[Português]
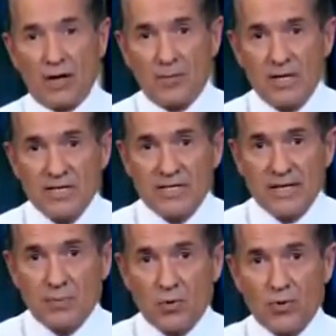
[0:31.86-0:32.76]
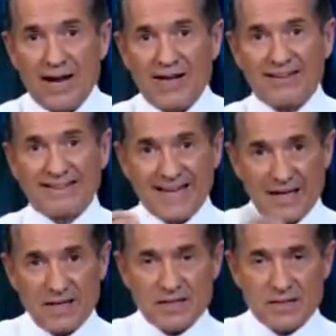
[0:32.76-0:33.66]
a polícia procurava
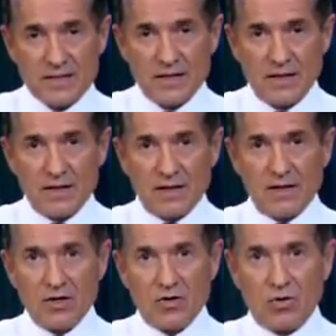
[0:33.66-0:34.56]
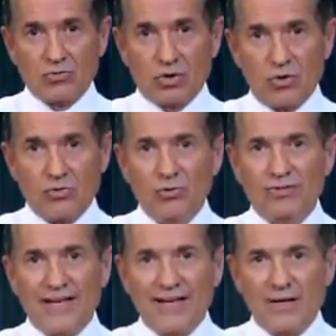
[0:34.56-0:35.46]
três e encontrou num
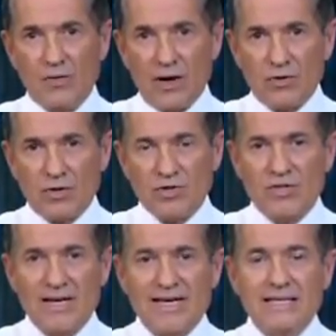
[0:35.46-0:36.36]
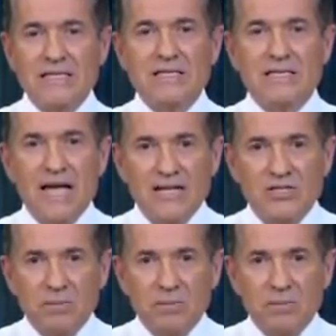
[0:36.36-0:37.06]
terreno em Guarulhos sete